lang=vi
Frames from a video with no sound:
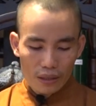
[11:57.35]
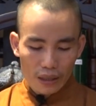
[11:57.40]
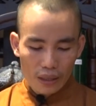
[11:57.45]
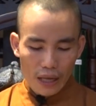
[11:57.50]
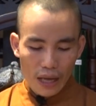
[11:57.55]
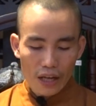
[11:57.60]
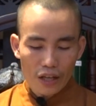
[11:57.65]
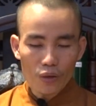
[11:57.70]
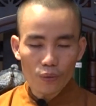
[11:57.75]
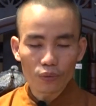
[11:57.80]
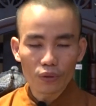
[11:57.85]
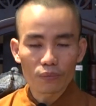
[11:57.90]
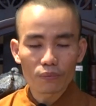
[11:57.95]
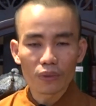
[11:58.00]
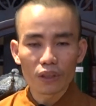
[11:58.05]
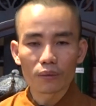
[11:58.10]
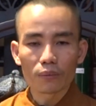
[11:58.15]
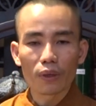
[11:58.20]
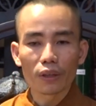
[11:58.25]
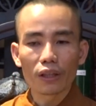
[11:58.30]
cái ái dục
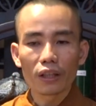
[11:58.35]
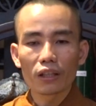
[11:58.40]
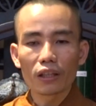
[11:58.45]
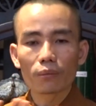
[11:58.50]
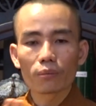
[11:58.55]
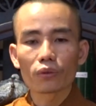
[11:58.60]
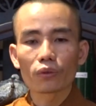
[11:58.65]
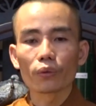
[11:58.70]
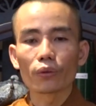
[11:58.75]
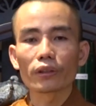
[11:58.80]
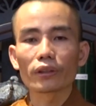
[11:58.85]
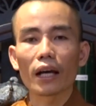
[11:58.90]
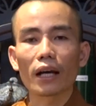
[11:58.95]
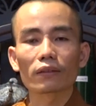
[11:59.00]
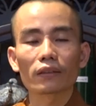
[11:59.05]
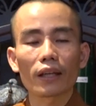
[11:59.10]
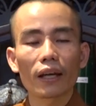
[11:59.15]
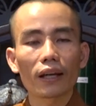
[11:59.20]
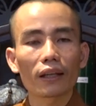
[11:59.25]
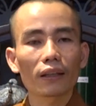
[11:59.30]
trong mình mà đi rong ruổi
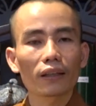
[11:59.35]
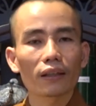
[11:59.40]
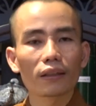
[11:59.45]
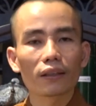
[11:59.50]
tạo tác